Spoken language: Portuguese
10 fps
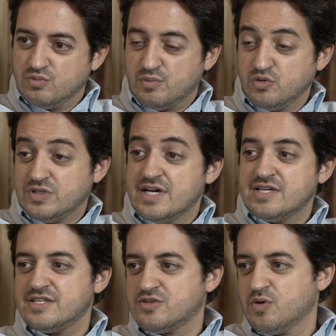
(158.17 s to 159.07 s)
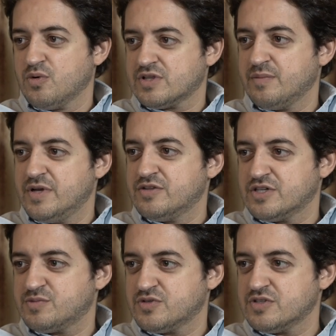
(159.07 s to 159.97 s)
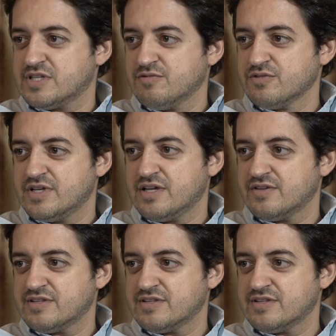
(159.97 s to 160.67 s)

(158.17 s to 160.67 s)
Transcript: uma mudança de comportamento que as pessoas estavam tendo.